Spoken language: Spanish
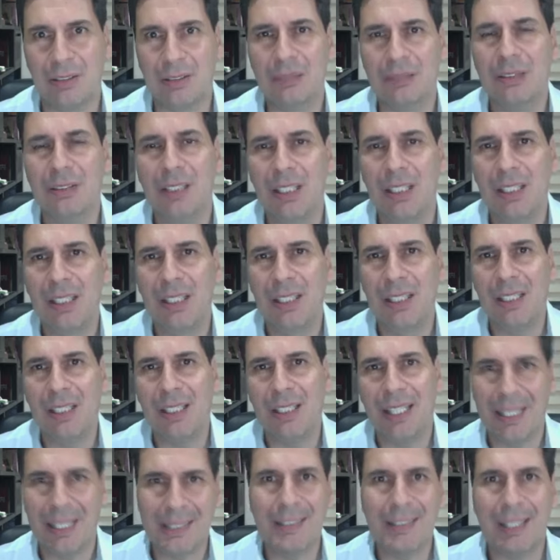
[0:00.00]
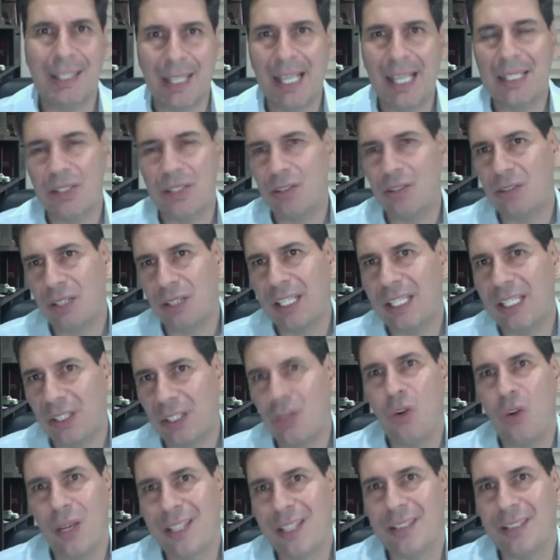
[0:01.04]
¿no? Y en este caso eh,
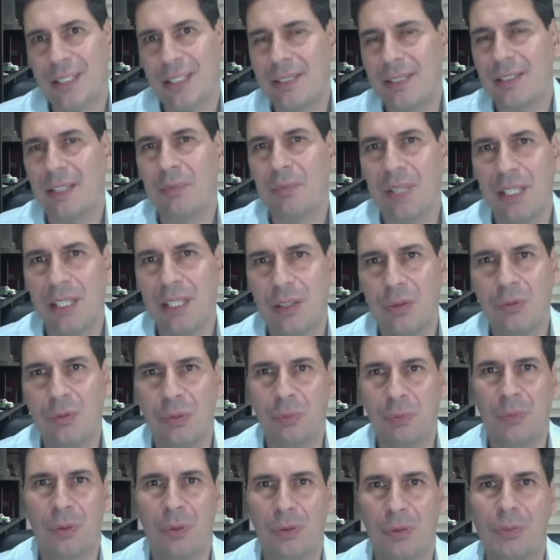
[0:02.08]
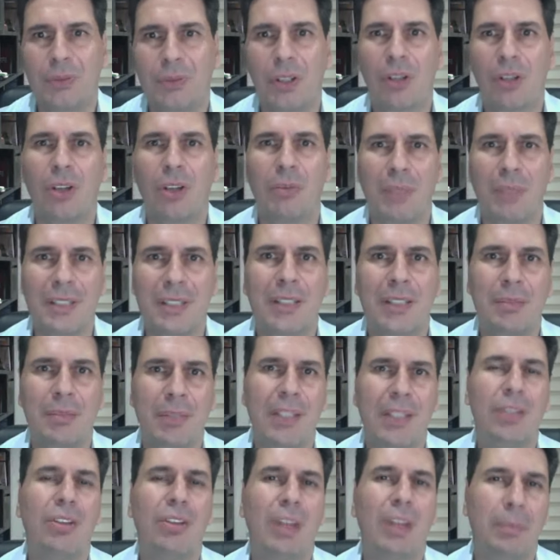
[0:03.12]
no existe en mí un profundo
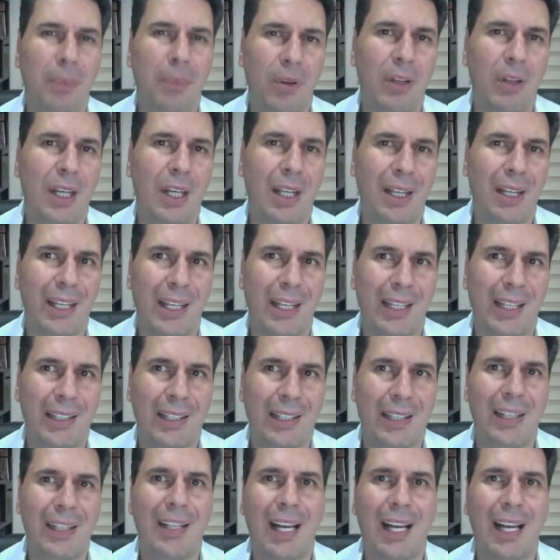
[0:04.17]
convencimiento de poder... Eh,